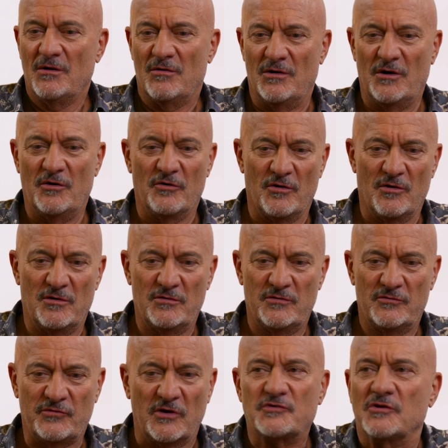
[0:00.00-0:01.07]
con le loro,
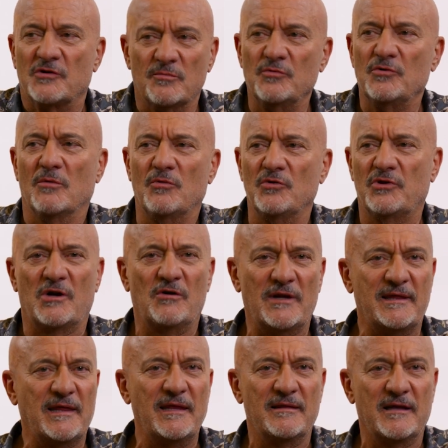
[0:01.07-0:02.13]
so, a un certo punto montano la
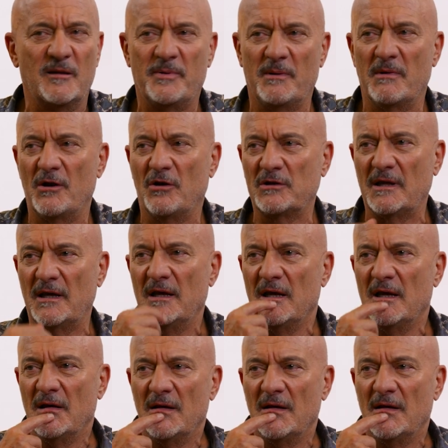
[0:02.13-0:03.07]
tenda la prima notte